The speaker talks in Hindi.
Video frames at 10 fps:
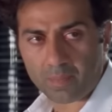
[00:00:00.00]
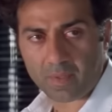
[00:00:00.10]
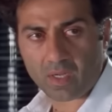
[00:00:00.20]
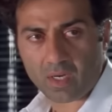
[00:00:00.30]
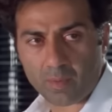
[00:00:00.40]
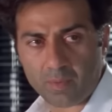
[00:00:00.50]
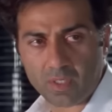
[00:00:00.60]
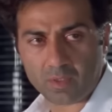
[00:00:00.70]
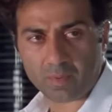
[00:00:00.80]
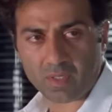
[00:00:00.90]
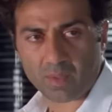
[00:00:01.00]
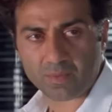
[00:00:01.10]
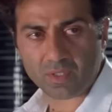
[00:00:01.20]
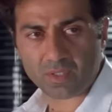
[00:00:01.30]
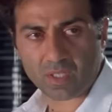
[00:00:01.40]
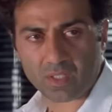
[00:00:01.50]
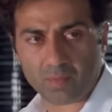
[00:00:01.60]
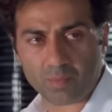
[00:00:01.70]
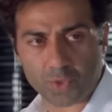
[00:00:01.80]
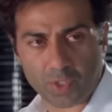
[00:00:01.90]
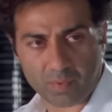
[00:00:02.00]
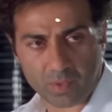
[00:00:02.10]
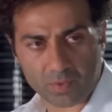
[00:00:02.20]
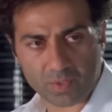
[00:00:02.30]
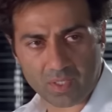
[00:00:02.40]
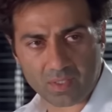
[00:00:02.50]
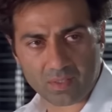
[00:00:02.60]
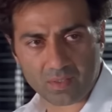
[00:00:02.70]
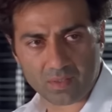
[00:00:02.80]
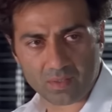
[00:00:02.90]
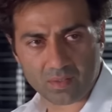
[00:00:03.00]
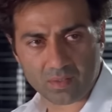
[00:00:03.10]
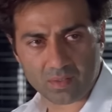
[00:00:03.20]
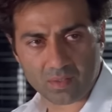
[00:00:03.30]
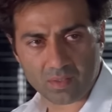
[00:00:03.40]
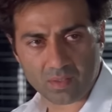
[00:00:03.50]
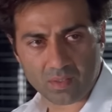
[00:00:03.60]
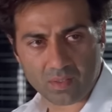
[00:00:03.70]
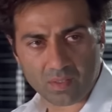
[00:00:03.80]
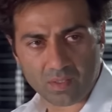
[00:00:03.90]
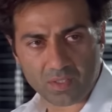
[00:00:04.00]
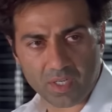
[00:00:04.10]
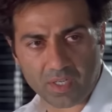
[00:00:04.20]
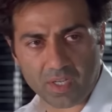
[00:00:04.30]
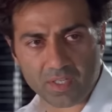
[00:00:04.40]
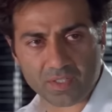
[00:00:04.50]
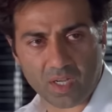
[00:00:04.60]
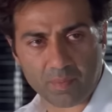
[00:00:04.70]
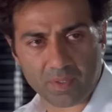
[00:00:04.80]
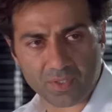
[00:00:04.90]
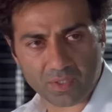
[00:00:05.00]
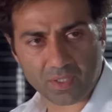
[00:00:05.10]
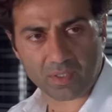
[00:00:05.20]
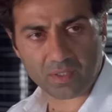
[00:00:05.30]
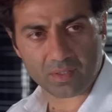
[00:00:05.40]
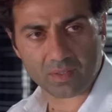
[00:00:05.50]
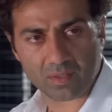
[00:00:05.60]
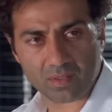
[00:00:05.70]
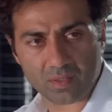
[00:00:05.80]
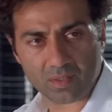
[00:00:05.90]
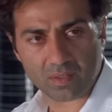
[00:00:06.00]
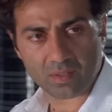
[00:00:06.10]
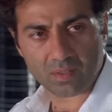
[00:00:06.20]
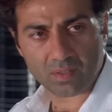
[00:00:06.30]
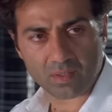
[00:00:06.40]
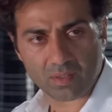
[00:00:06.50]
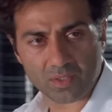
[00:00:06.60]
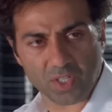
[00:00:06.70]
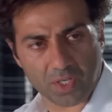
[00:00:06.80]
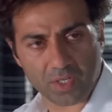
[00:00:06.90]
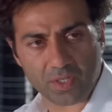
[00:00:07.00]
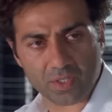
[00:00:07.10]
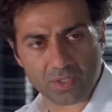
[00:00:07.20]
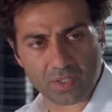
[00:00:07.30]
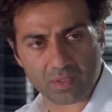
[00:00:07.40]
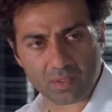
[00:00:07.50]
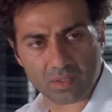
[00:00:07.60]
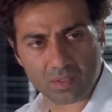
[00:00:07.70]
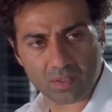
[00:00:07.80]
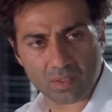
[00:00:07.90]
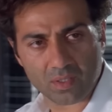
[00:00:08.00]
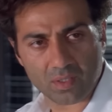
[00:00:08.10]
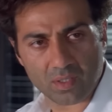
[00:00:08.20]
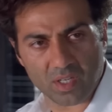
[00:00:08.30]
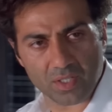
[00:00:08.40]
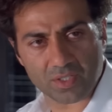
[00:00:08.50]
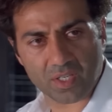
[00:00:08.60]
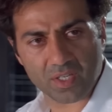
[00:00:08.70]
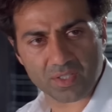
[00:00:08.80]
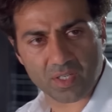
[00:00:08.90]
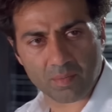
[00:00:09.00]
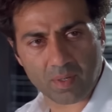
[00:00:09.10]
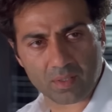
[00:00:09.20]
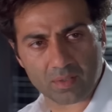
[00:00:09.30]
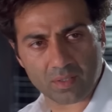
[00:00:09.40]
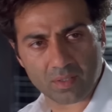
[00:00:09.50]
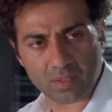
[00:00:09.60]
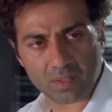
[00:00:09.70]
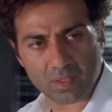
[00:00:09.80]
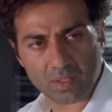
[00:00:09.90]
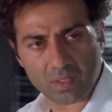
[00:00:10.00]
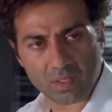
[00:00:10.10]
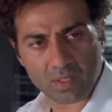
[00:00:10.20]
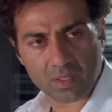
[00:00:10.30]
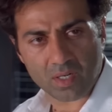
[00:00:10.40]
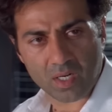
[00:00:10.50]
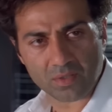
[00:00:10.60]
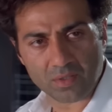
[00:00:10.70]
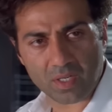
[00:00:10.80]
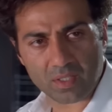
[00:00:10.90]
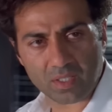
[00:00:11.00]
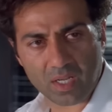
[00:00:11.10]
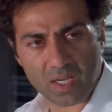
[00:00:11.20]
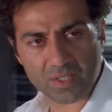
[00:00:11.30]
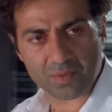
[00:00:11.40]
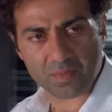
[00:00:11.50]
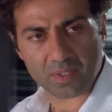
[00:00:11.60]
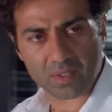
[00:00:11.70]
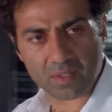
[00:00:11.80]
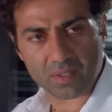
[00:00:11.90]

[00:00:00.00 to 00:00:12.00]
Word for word: आपकी काबिलियत पर आपसे ज्यादा मुझे भरोसा है ये केस आप ही जीतेंगे यकीन कीजिए इस केस के बाद कानून के इतिहास में